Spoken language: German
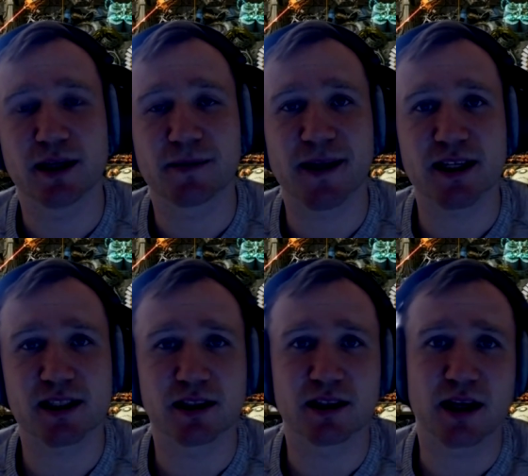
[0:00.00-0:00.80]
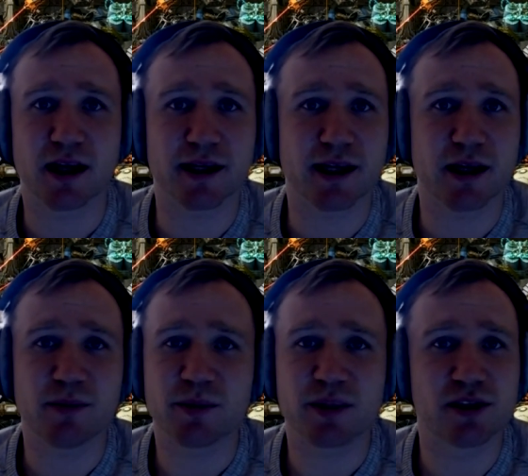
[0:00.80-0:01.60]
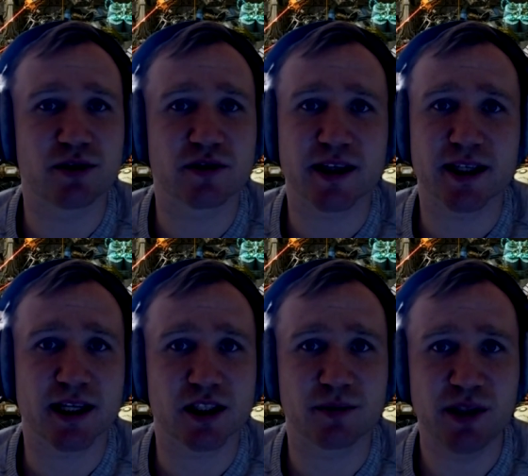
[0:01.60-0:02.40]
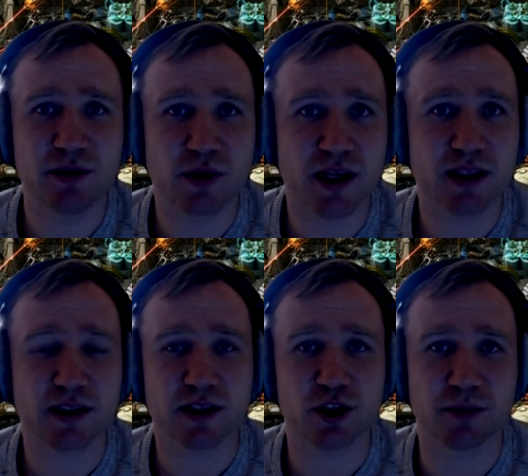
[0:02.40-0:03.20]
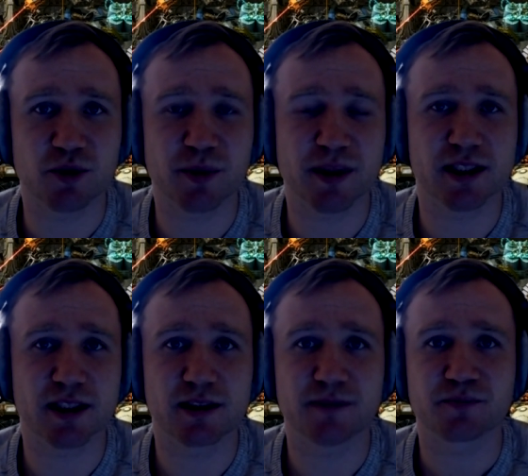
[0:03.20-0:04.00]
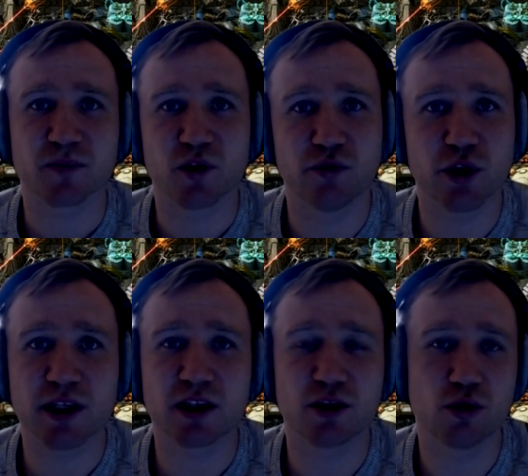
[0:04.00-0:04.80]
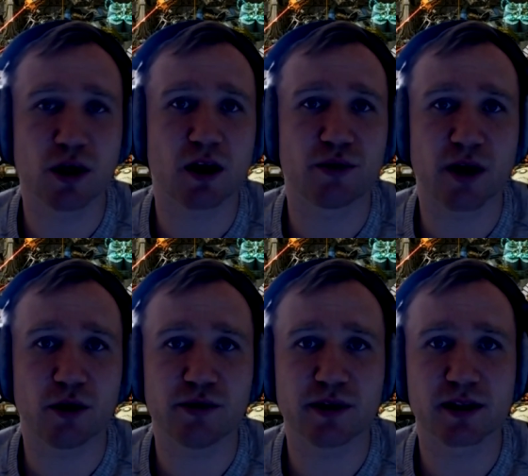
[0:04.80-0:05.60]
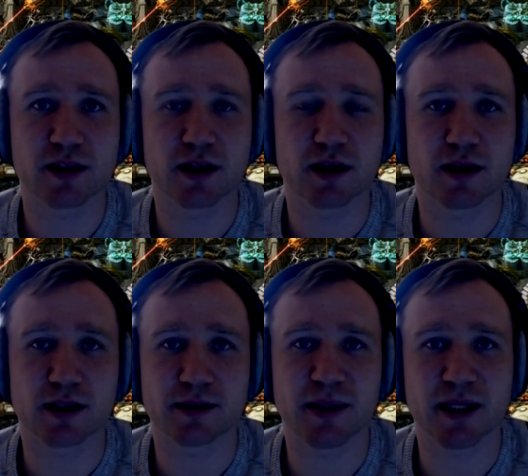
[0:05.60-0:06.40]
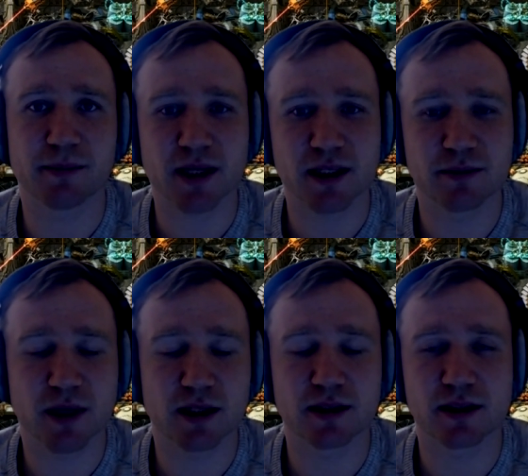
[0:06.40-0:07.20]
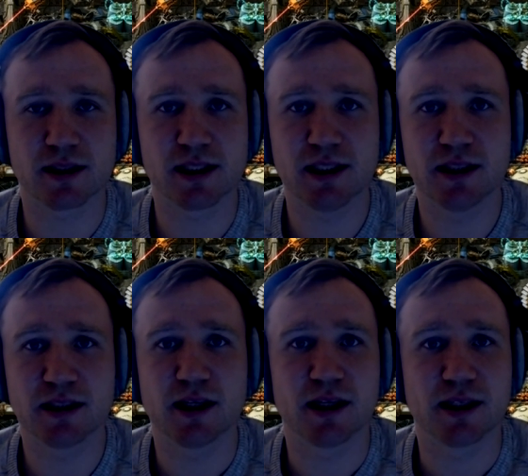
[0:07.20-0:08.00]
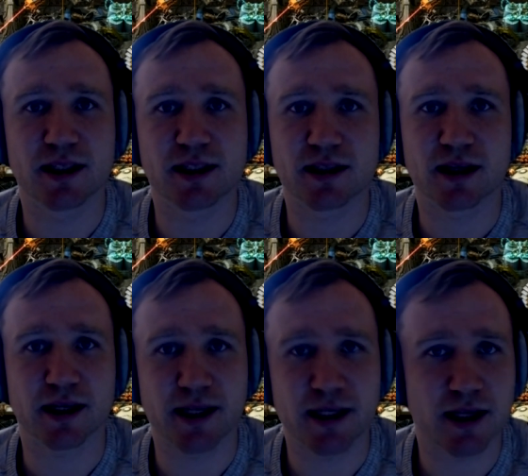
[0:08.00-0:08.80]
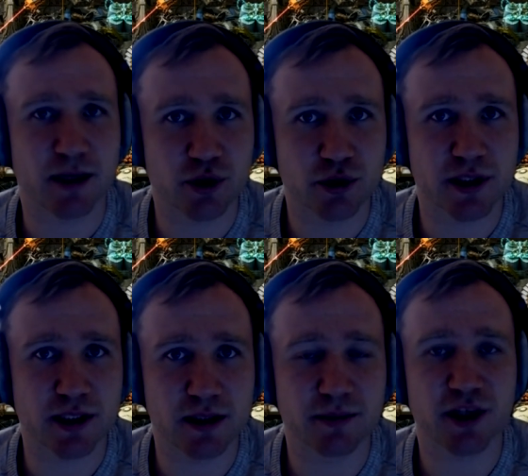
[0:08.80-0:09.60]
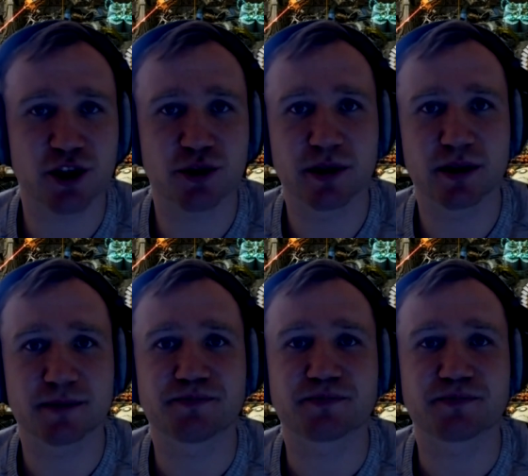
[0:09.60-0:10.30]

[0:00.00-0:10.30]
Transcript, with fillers: dass ein Gamer beziehungsweise ein Speedrunner im Speziellen wirklich nur darauf auf ist, äh, mit dem maximalen Ziel des Raketenabschlusses in diesem Beispiel